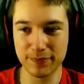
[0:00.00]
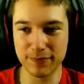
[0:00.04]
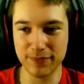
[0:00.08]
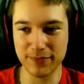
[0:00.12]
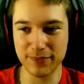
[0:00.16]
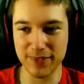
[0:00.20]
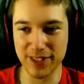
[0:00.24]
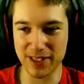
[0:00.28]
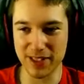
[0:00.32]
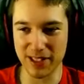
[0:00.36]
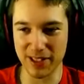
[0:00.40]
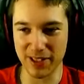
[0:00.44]
To
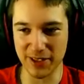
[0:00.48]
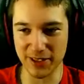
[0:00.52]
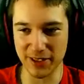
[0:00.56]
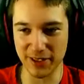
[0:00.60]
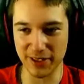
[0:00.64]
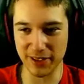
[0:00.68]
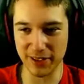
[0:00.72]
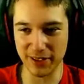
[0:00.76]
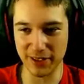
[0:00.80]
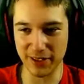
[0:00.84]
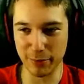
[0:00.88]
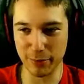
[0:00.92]

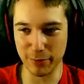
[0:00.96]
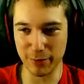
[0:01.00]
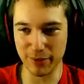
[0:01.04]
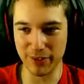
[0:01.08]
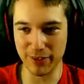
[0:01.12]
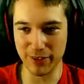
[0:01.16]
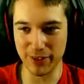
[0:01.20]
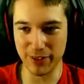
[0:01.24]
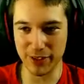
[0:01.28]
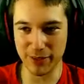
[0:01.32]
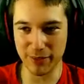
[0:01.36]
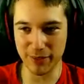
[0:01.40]
Znaczy,
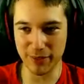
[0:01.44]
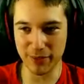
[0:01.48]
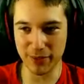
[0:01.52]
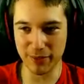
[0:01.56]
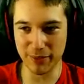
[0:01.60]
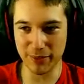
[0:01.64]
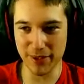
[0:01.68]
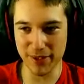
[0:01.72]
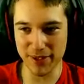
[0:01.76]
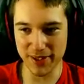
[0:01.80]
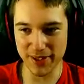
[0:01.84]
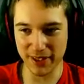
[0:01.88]
budowaliśmy
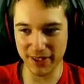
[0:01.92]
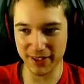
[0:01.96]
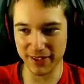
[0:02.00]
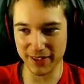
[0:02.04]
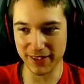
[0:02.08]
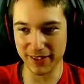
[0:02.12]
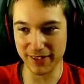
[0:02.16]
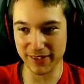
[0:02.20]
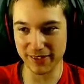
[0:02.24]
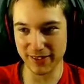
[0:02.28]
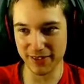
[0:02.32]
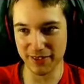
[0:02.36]
mostek, nie?
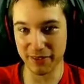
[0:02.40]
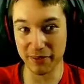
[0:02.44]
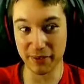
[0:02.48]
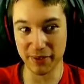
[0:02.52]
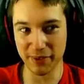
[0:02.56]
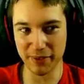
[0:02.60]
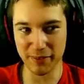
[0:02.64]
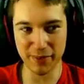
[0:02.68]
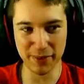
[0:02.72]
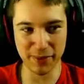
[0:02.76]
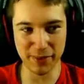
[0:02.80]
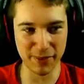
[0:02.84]
Żeby nie
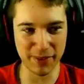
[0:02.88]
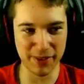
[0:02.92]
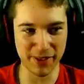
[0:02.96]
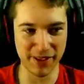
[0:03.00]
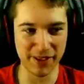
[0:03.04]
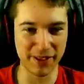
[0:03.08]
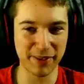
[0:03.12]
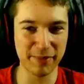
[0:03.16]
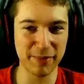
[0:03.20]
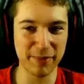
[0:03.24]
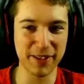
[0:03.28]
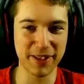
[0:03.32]
było żadnych
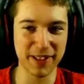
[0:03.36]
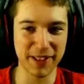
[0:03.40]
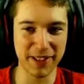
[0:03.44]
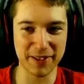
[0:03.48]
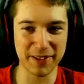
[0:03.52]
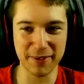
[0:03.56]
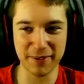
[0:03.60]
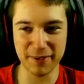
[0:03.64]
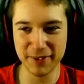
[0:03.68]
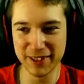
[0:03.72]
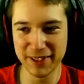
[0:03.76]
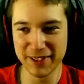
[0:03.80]

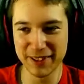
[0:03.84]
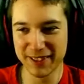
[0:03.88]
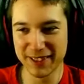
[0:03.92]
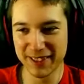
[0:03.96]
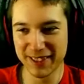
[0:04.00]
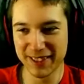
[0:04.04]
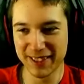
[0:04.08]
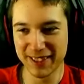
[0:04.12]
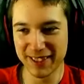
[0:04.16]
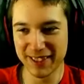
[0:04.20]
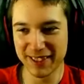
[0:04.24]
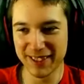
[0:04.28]
podtekstów.
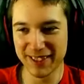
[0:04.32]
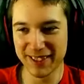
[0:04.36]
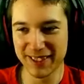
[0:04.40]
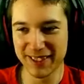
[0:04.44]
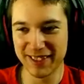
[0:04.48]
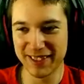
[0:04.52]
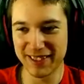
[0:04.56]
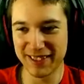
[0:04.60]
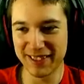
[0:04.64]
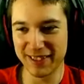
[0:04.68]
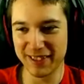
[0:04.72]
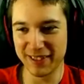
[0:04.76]

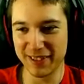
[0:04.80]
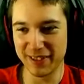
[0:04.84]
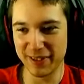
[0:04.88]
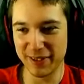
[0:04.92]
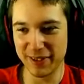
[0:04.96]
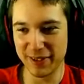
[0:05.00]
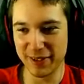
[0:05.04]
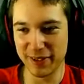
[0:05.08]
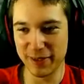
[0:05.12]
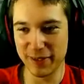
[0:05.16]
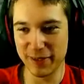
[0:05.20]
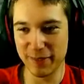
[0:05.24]
E,
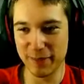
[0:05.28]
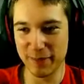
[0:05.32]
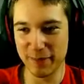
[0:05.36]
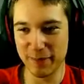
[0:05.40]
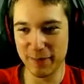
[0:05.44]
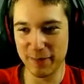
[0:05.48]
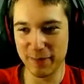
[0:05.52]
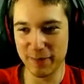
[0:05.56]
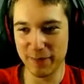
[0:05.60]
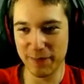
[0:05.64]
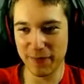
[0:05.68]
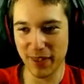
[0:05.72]

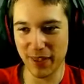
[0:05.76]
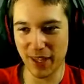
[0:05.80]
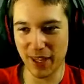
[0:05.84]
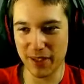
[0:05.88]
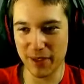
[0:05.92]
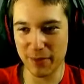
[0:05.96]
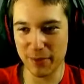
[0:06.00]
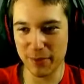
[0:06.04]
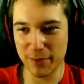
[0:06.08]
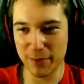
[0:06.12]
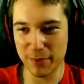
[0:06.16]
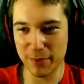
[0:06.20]

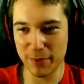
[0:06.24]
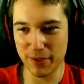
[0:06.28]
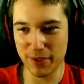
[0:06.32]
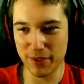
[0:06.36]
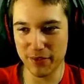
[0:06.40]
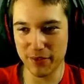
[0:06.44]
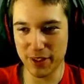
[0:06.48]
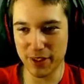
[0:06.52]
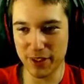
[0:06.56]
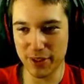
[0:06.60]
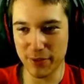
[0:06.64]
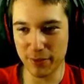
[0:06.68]

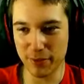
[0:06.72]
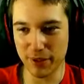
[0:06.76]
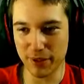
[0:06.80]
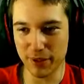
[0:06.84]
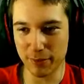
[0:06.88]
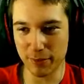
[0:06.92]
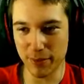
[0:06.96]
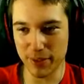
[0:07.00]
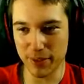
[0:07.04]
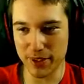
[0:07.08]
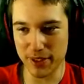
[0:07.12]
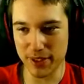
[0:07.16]
Zbudowaliśmy ten
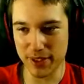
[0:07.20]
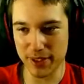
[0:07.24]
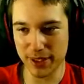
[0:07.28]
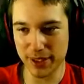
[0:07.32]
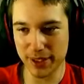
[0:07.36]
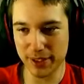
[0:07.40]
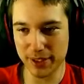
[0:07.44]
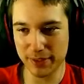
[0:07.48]
mostek.